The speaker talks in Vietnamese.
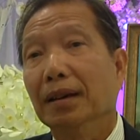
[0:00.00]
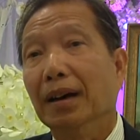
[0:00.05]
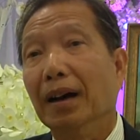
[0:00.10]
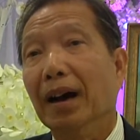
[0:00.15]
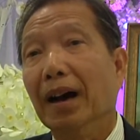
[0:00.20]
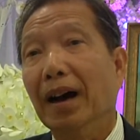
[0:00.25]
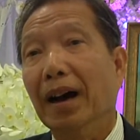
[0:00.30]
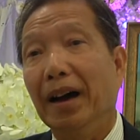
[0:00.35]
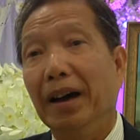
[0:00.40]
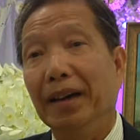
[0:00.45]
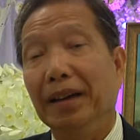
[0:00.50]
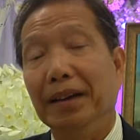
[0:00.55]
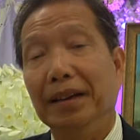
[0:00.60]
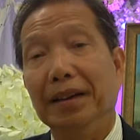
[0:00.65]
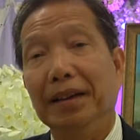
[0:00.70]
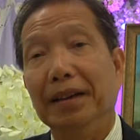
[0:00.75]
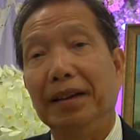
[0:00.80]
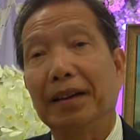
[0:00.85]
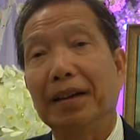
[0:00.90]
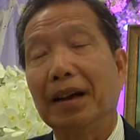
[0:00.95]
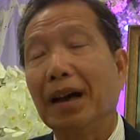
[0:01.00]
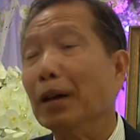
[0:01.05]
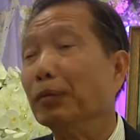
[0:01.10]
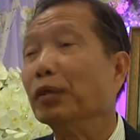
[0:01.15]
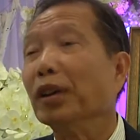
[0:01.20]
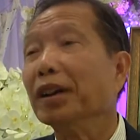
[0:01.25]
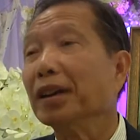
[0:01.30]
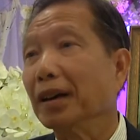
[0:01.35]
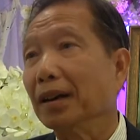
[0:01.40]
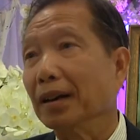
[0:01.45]
ngài cảm
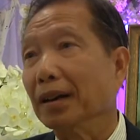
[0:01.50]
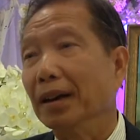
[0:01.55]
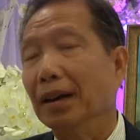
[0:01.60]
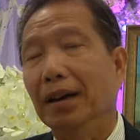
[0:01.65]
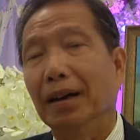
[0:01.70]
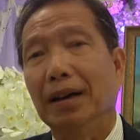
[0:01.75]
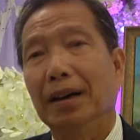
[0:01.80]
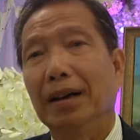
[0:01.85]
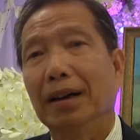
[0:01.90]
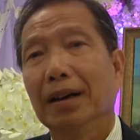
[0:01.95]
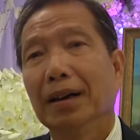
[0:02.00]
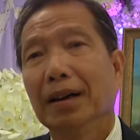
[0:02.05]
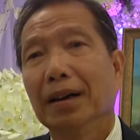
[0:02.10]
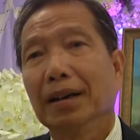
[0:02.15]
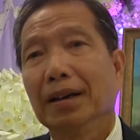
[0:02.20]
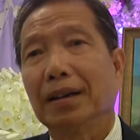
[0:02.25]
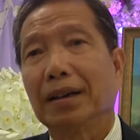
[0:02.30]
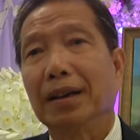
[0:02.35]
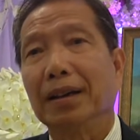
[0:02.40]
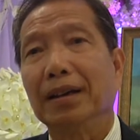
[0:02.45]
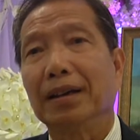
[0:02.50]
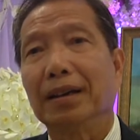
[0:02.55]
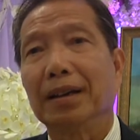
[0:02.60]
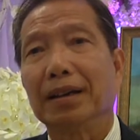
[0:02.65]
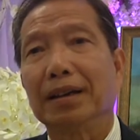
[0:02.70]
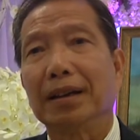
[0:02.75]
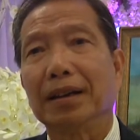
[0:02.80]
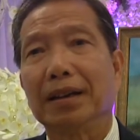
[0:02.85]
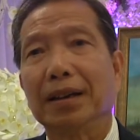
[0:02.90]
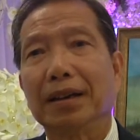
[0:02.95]
thấy rằng là cái cái
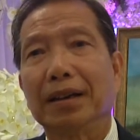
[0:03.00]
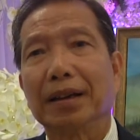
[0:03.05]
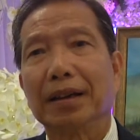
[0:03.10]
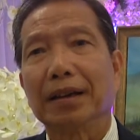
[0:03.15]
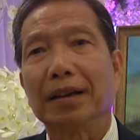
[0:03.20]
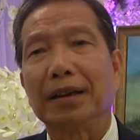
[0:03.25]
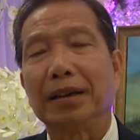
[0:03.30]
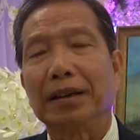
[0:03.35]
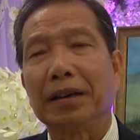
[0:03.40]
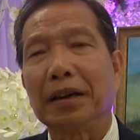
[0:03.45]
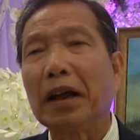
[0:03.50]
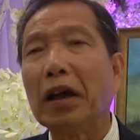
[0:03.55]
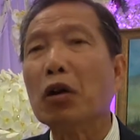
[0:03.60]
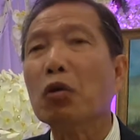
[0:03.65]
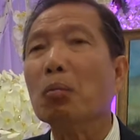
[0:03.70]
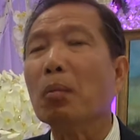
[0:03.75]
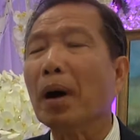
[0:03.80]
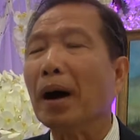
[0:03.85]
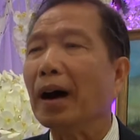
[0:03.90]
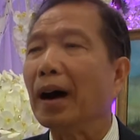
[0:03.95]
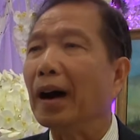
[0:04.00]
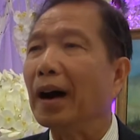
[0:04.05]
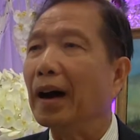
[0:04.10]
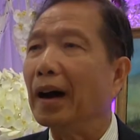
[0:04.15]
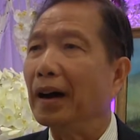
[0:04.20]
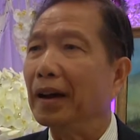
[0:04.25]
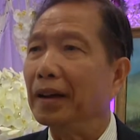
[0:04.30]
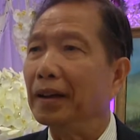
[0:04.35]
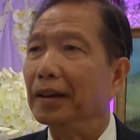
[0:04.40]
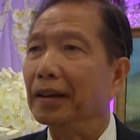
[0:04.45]
cái cái cái nếu mà
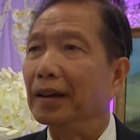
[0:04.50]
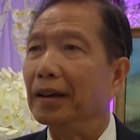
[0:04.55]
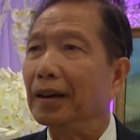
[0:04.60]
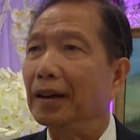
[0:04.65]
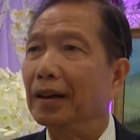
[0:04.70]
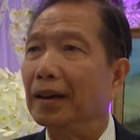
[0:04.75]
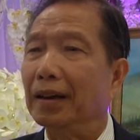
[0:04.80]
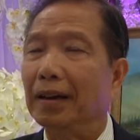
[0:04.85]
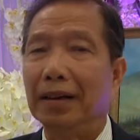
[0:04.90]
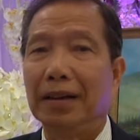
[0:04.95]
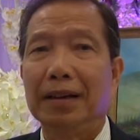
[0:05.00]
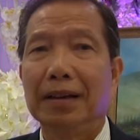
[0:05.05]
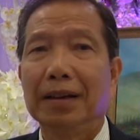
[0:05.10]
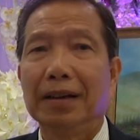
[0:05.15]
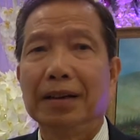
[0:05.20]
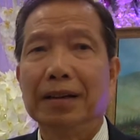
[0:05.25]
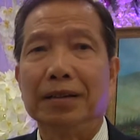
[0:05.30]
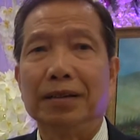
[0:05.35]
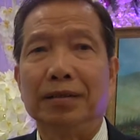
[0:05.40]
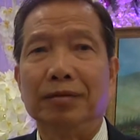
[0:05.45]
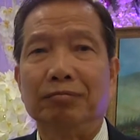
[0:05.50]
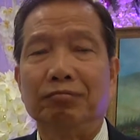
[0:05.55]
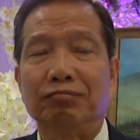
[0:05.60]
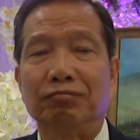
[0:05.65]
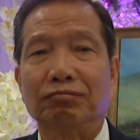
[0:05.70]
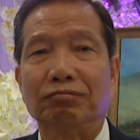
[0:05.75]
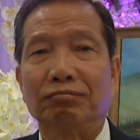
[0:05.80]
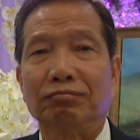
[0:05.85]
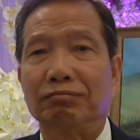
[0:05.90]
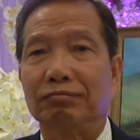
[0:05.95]
ngài à, ừ,
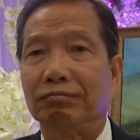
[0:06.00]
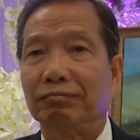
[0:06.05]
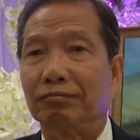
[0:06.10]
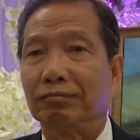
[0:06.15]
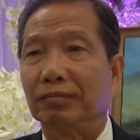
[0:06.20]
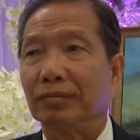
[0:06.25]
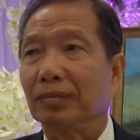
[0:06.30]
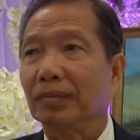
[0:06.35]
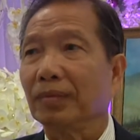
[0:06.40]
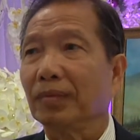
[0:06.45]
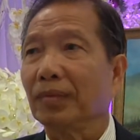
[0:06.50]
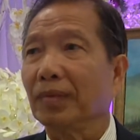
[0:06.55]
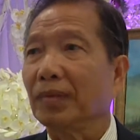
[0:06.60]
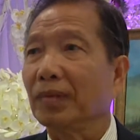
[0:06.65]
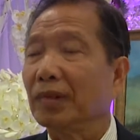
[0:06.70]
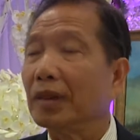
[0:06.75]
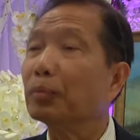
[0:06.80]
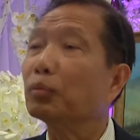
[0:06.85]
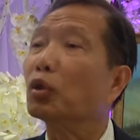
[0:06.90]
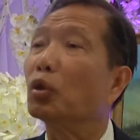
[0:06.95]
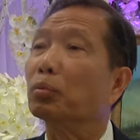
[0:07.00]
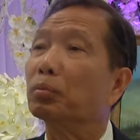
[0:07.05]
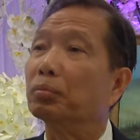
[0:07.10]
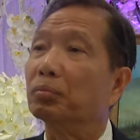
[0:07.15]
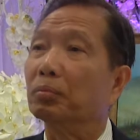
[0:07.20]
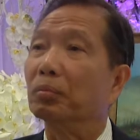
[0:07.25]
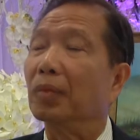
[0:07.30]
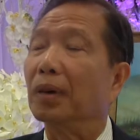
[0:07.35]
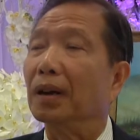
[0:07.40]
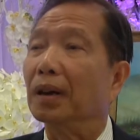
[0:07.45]
tiếp tục
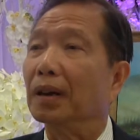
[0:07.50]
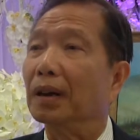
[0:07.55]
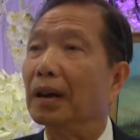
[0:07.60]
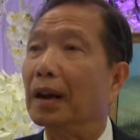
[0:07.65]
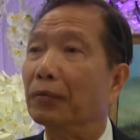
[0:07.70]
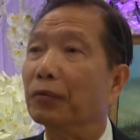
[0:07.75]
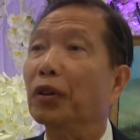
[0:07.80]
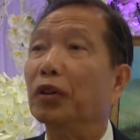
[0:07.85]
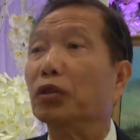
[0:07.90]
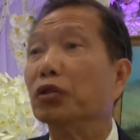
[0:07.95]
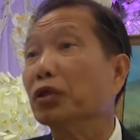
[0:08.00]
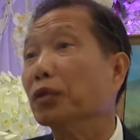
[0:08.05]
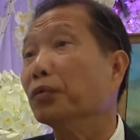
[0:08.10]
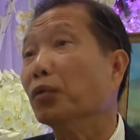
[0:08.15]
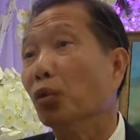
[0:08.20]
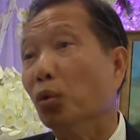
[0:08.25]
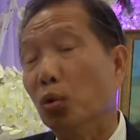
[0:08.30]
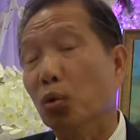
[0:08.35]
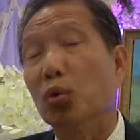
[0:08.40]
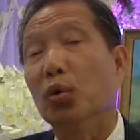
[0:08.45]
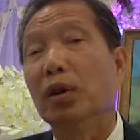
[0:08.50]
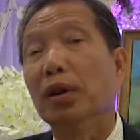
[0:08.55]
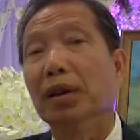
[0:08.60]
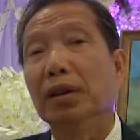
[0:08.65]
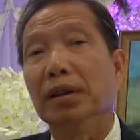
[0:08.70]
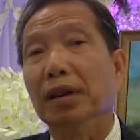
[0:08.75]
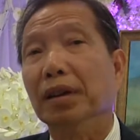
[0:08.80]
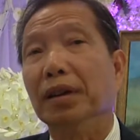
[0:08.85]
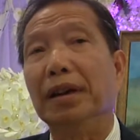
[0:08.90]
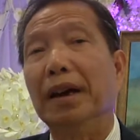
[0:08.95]
mà làm việc cho chính phủ
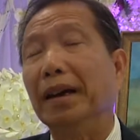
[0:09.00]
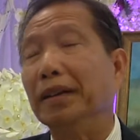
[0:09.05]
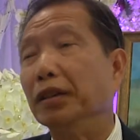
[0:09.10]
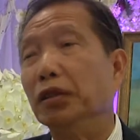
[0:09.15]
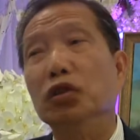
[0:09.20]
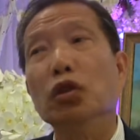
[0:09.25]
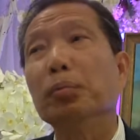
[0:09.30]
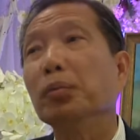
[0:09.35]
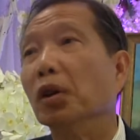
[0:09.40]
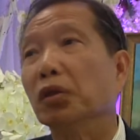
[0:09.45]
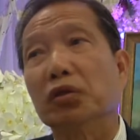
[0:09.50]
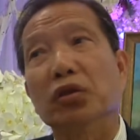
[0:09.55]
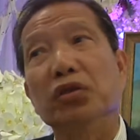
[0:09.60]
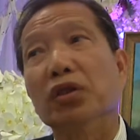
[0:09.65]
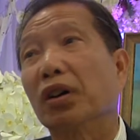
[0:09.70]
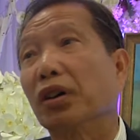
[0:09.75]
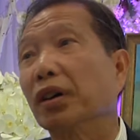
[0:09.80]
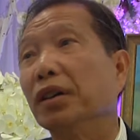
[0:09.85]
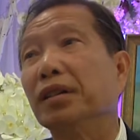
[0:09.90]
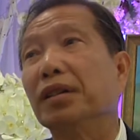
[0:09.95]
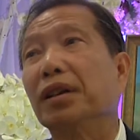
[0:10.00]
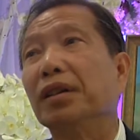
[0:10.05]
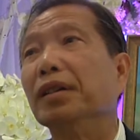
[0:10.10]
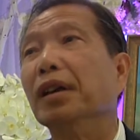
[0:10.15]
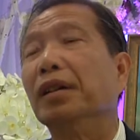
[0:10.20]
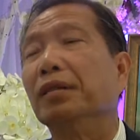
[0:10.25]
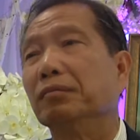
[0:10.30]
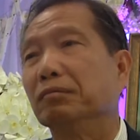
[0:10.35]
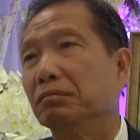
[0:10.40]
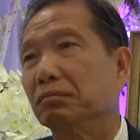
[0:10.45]
thì ngài chỉ giúp được cho cho cái cái
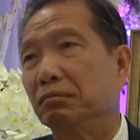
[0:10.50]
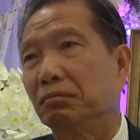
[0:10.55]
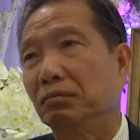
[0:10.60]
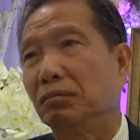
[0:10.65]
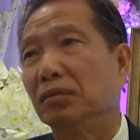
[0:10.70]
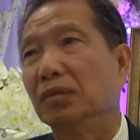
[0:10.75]
dân